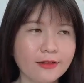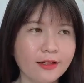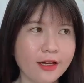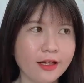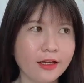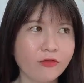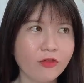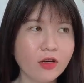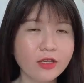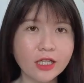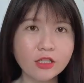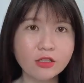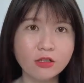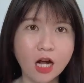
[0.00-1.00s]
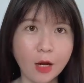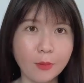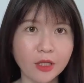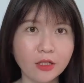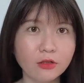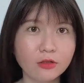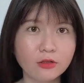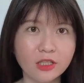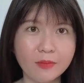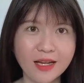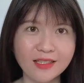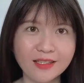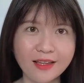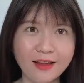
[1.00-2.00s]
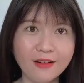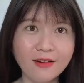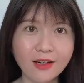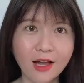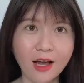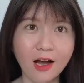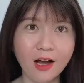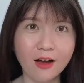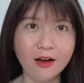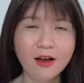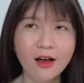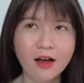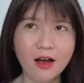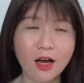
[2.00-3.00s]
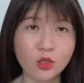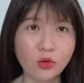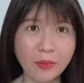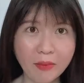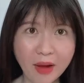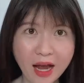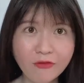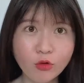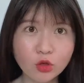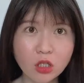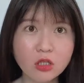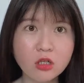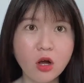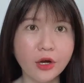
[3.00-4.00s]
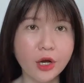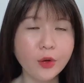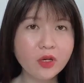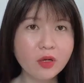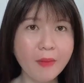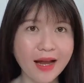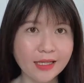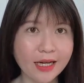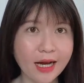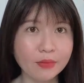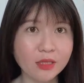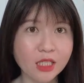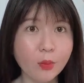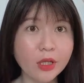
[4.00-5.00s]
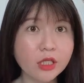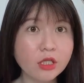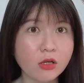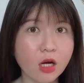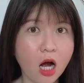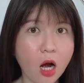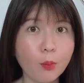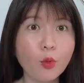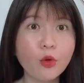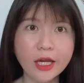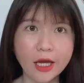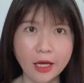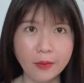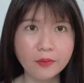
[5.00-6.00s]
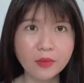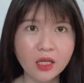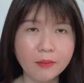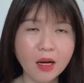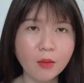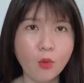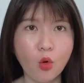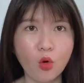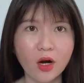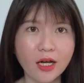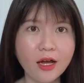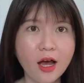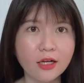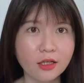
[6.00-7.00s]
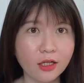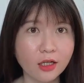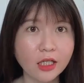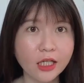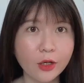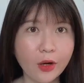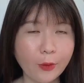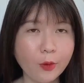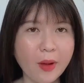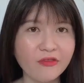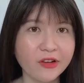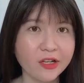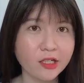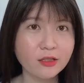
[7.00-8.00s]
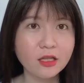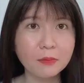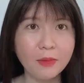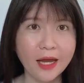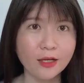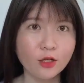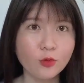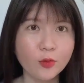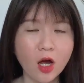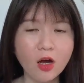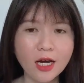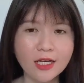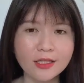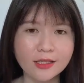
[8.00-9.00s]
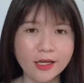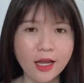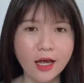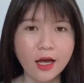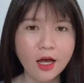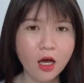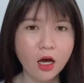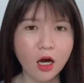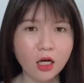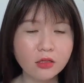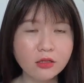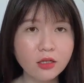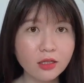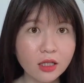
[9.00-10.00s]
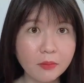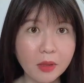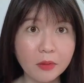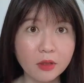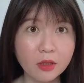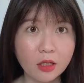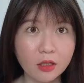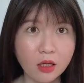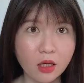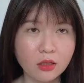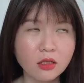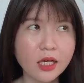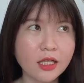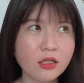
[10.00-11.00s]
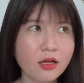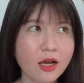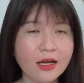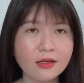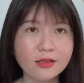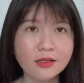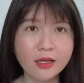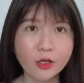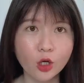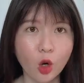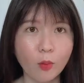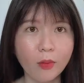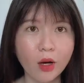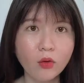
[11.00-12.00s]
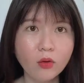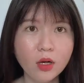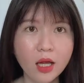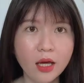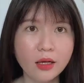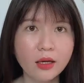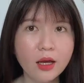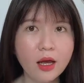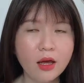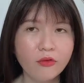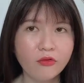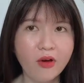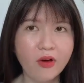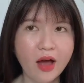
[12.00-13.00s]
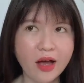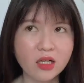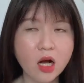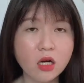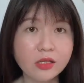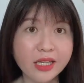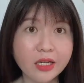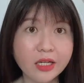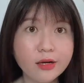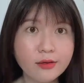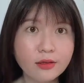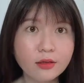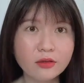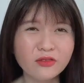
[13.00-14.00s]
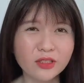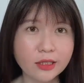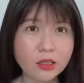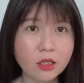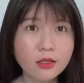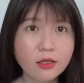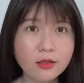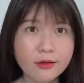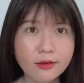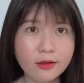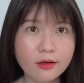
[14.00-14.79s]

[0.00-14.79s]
thì với những cái trường hợp bình thường thì bạn sẽ rất là ờ, thoải mái vô tư còn nếu như bạn gặp trong cái trường hợp nguy hiểm thì bắt buộc là cái hệ thần kinh giao cảm của bạn phải kích thích bạn lúc đó là sẽ là ờ, thứ nhất là tim đập thình thịch thứ cái thứ hai nó sẽ dồn máu lên và cơ sẽ đứng sẽ cứng